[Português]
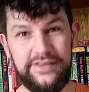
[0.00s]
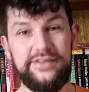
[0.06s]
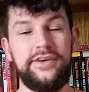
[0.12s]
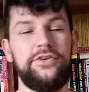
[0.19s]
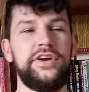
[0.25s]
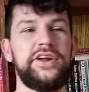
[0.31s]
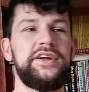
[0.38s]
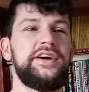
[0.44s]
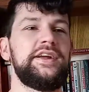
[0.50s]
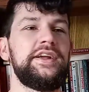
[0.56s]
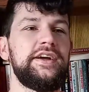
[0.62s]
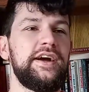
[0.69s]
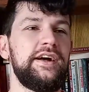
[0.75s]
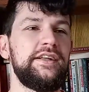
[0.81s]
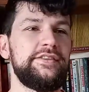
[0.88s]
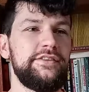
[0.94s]
Agora
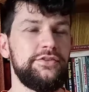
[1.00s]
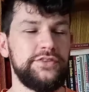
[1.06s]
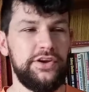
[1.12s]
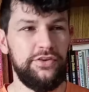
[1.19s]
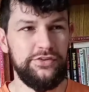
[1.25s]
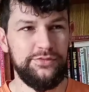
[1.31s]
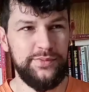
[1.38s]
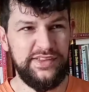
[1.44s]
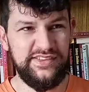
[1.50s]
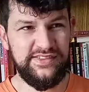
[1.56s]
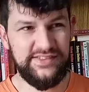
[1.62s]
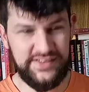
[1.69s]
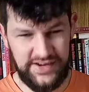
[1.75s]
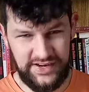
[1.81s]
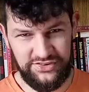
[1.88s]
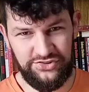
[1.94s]
caricatos é um negócio mais
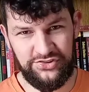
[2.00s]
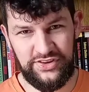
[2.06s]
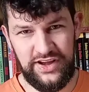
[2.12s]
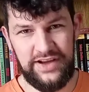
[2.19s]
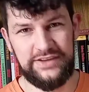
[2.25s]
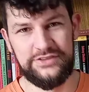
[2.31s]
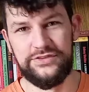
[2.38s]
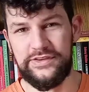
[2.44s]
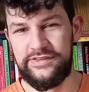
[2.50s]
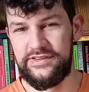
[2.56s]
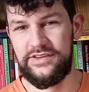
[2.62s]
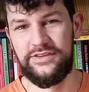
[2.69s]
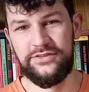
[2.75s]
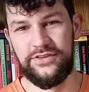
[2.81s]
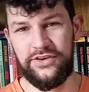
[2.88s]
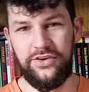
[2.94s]
escrachado, assim,
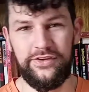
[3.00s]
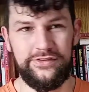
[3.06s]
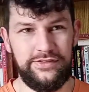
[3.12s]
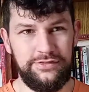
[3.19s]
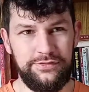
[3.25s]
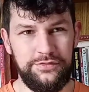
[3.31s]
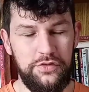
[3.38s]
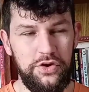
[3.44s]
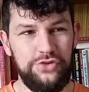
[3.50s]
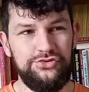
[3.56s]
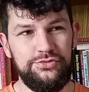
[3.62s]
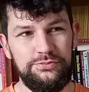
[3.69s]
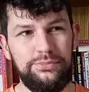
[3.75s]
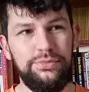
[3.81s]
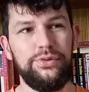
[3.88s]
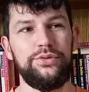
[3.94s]
um negócio que foge um
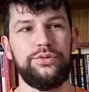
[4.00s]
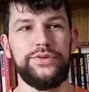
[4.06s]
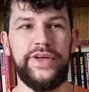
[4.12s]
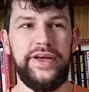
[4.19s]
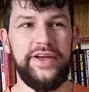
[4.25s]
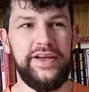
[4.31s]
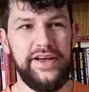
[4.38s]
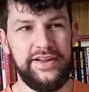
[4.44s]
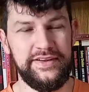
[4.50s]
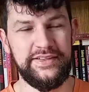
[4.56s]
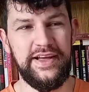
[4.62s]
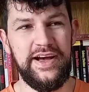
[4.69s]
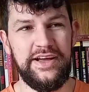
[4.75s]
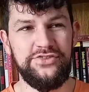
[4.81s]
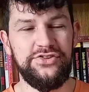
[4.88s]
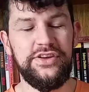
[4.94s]
pouco da
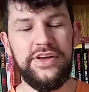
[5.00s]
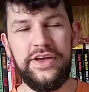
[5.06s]
realidade.